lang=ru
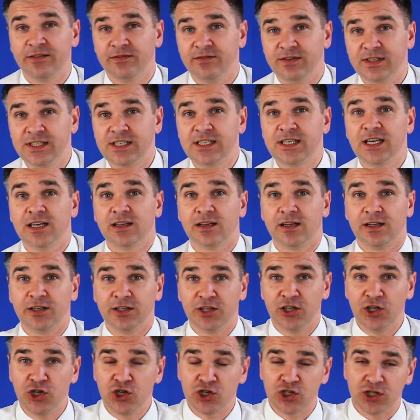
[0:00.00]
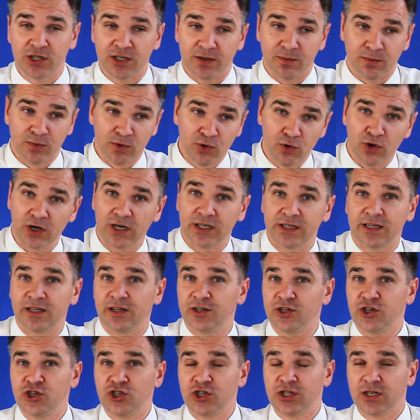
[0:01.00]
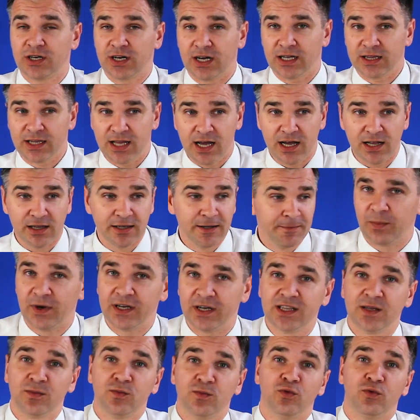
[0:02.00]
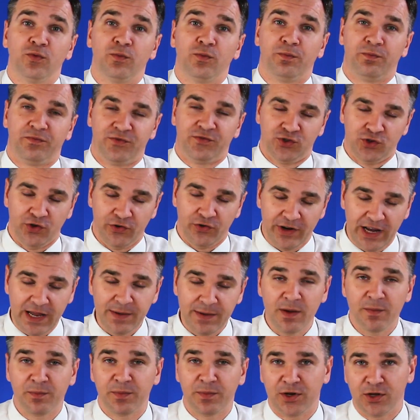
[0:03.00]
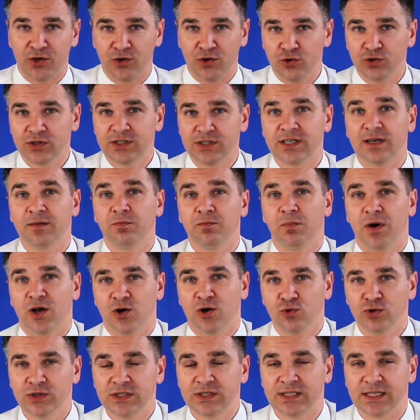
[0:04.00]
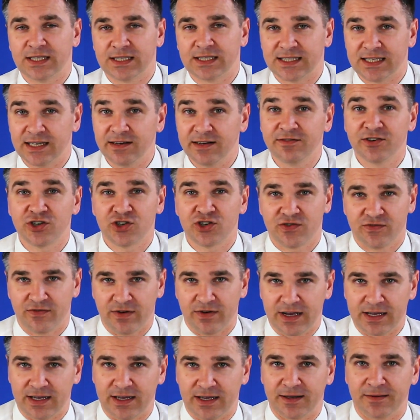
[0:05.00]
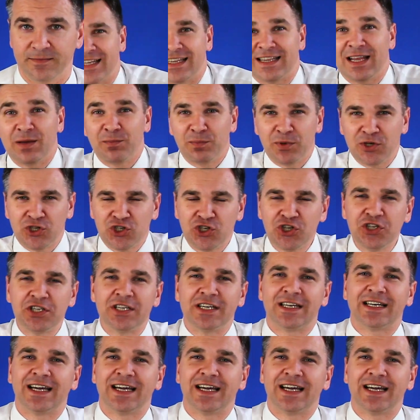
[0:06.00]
вести аналогичный блог, аналогичный канал. Поэтому все время придется бороться за выживание. Напишите,